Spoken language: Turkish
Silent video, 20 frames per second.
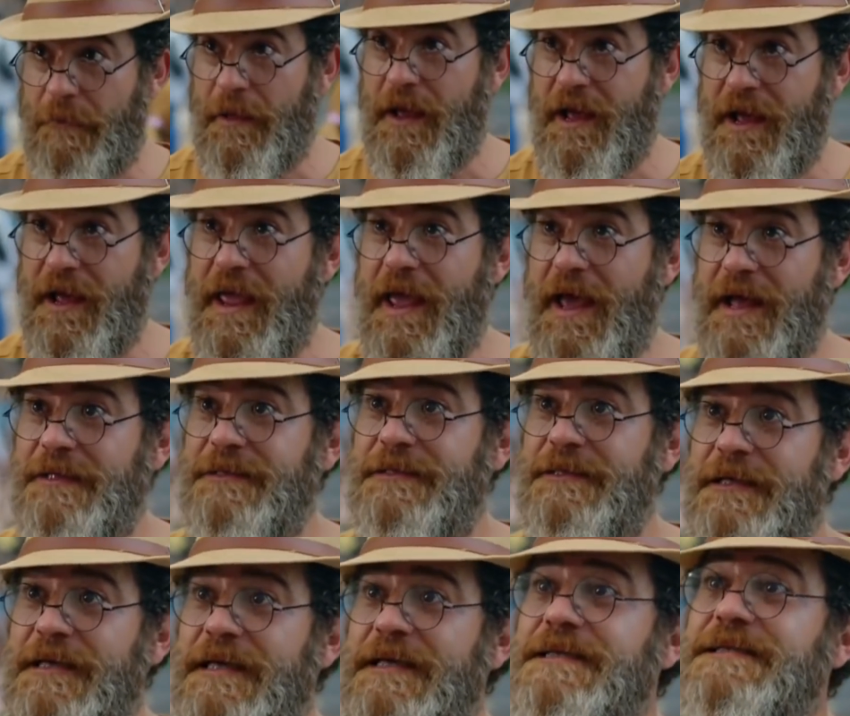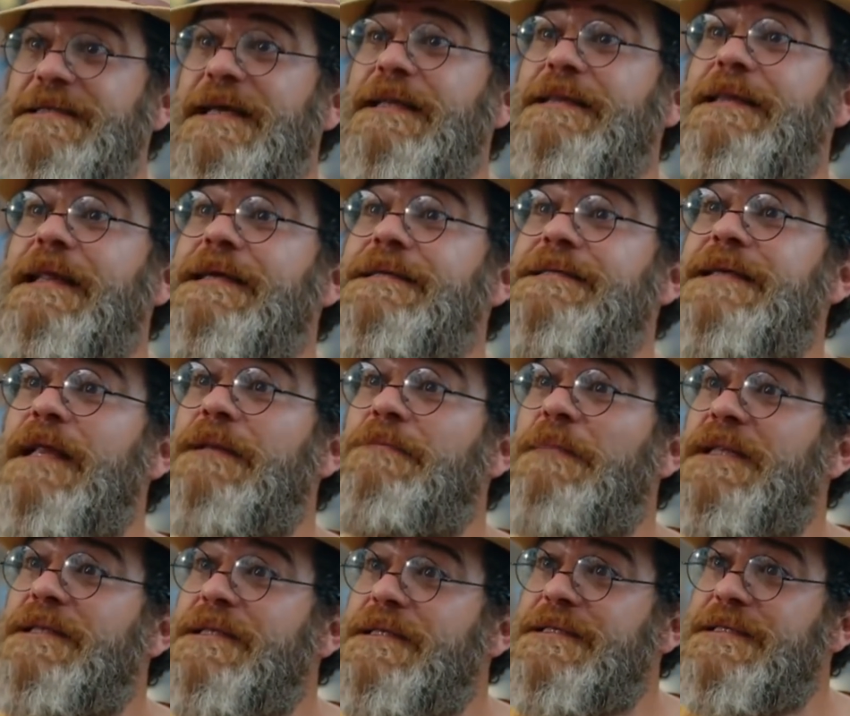Ama hayat sen ders
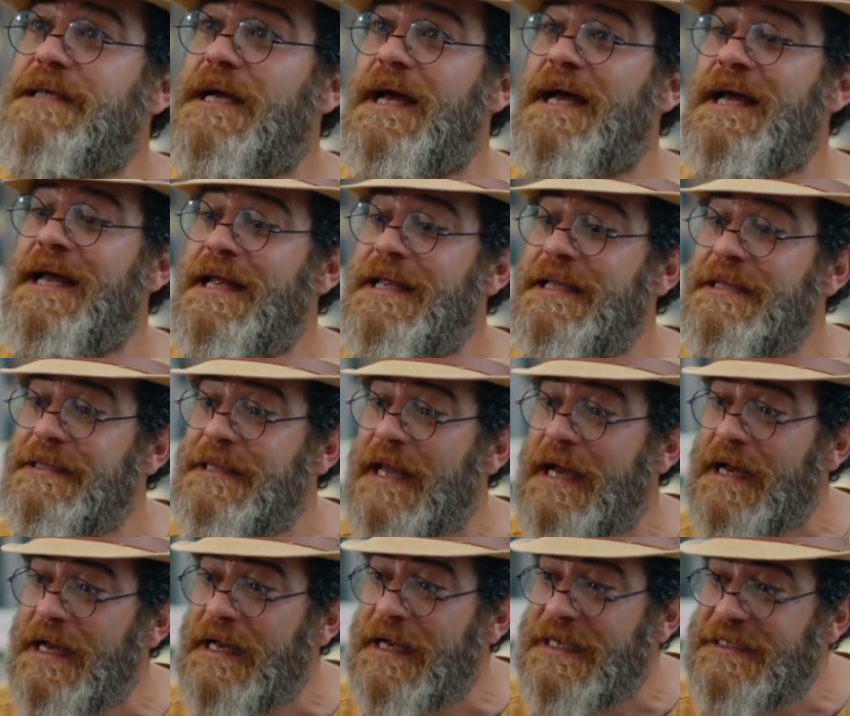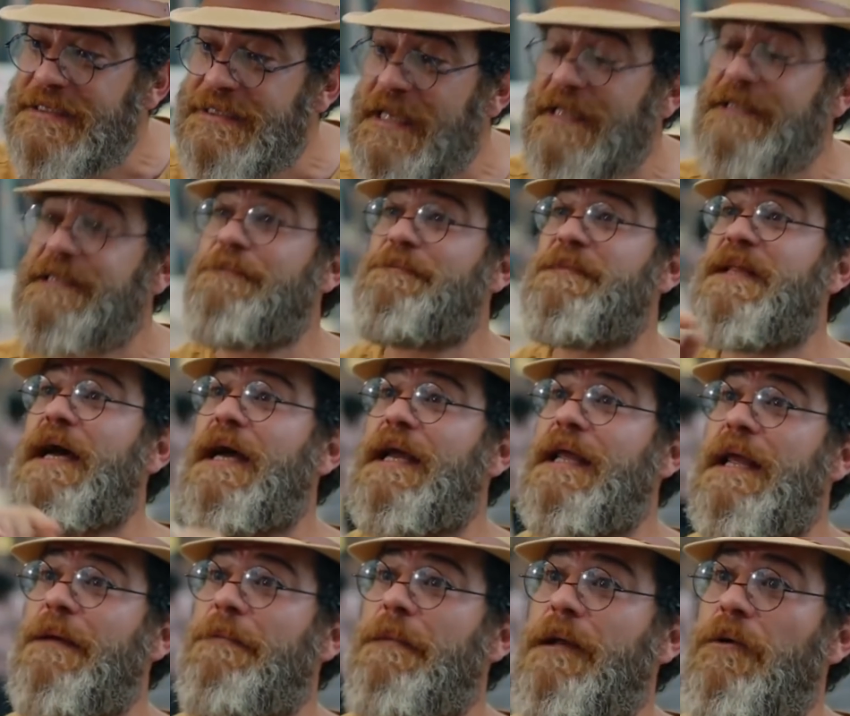almadıkça daha sert
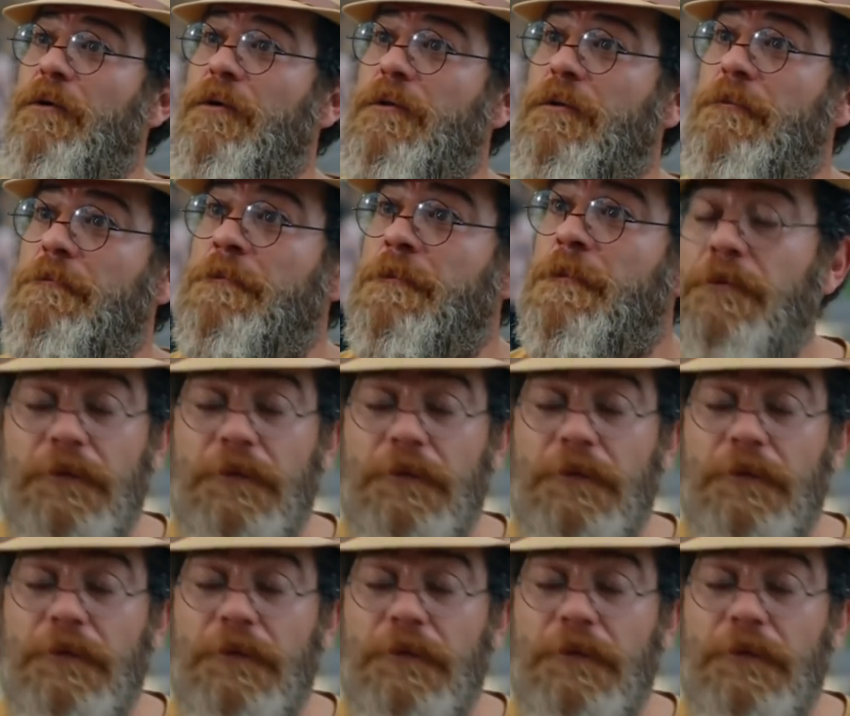imtihan yapar oğlum.